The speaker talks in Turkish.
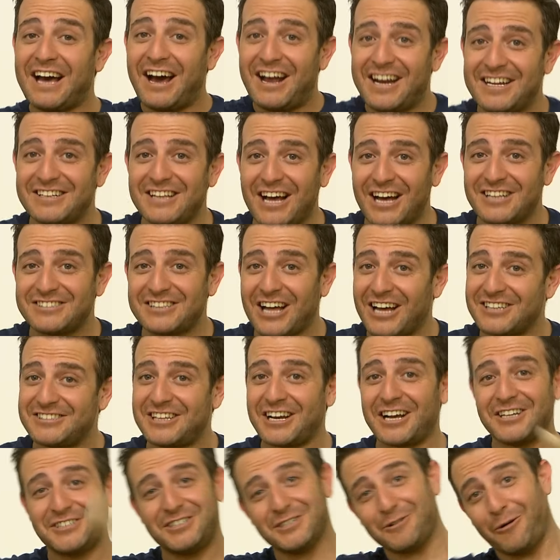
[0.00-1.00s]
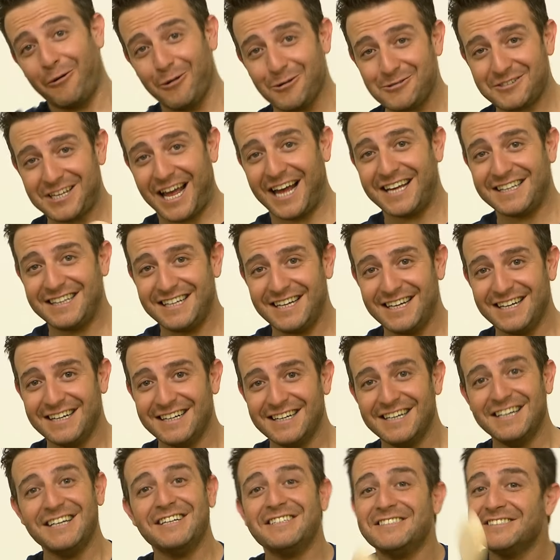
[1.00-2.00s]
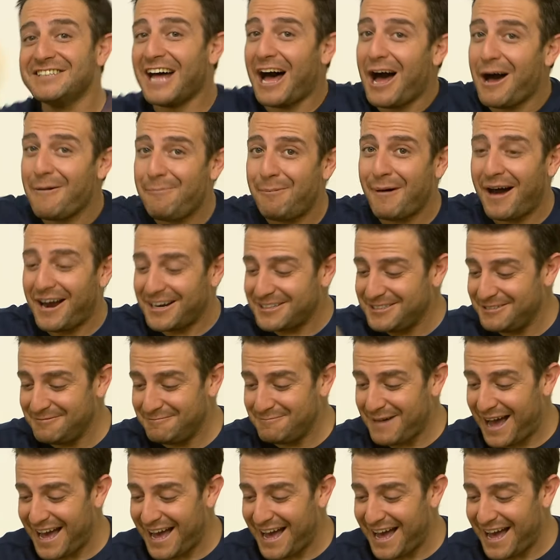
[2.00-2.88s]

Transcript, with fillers: tane daha tahta kaşık olsaydı ne yapardım